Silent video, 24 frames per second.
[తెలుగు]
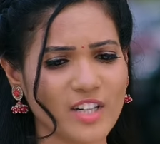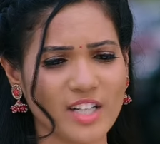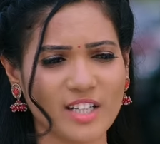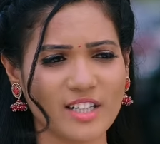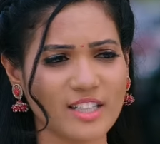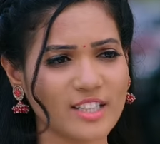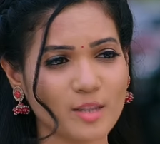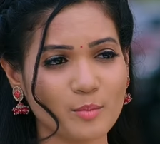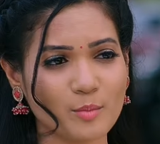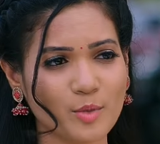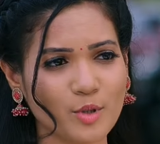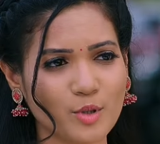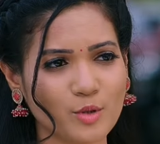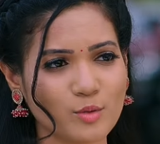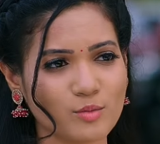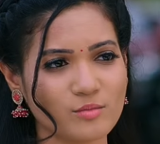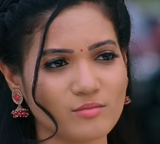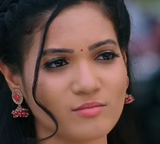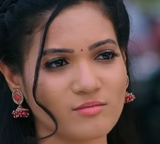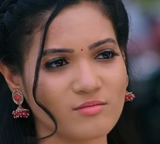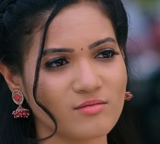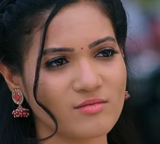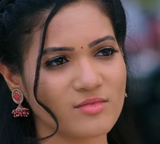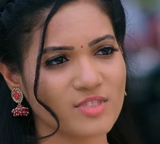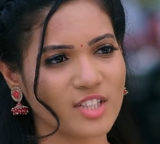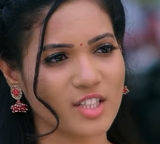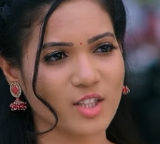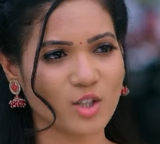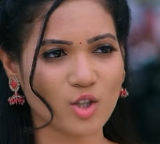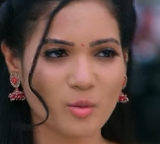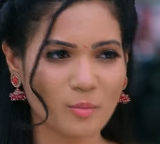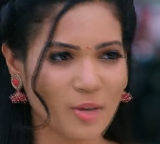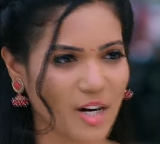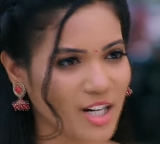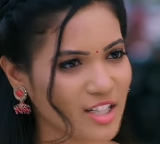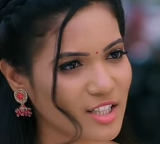వెళ్ళేటప్పుడు
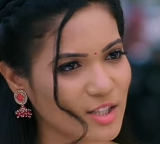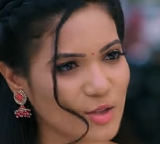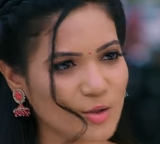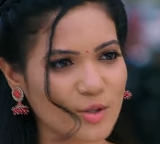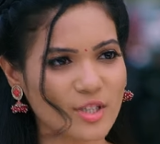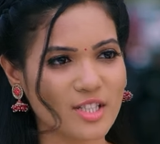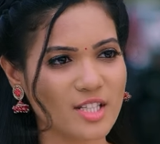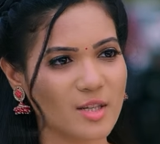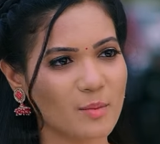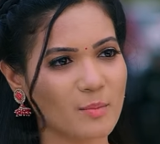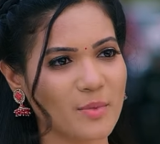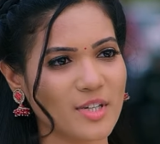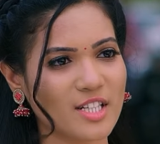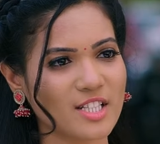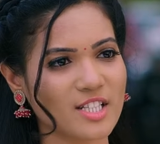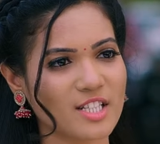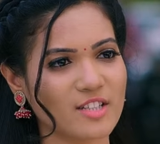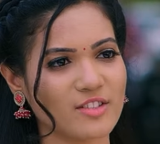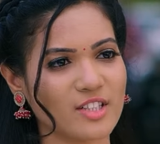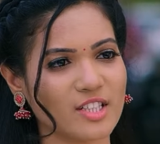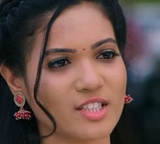తనొక మాట కూడా చెప్పాడు